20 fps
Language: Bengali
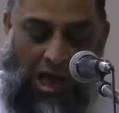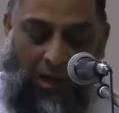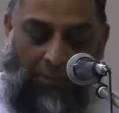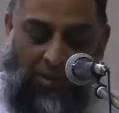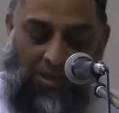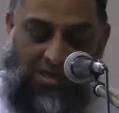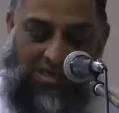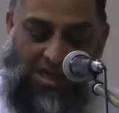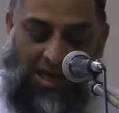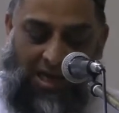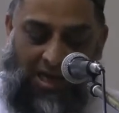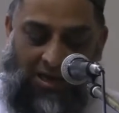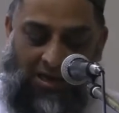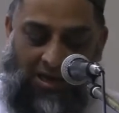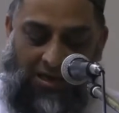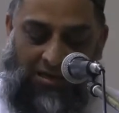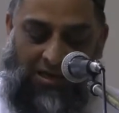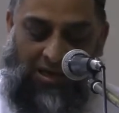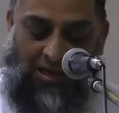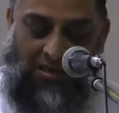আমি চাই
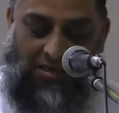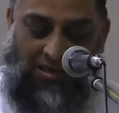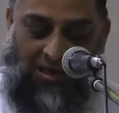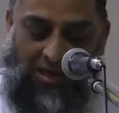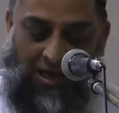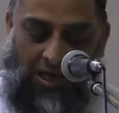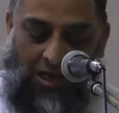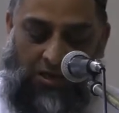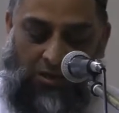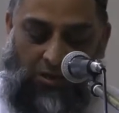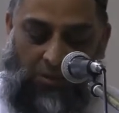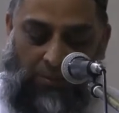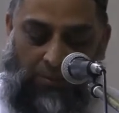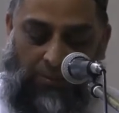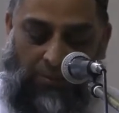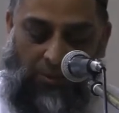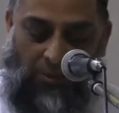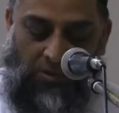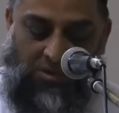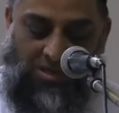না দেখতে এটম
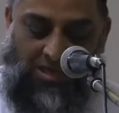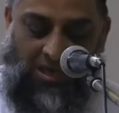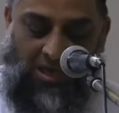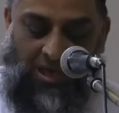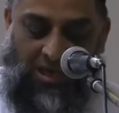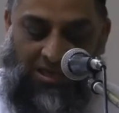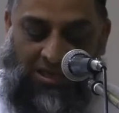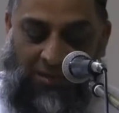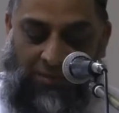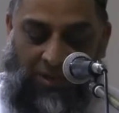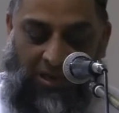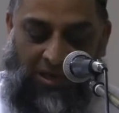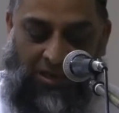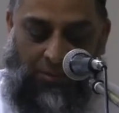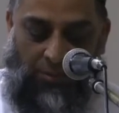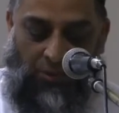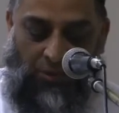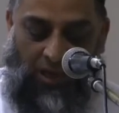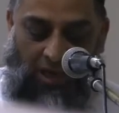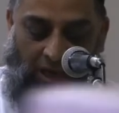পড়ছে এতিমের
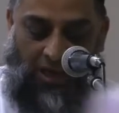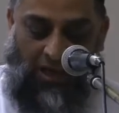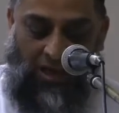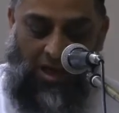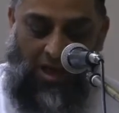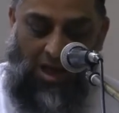বুকে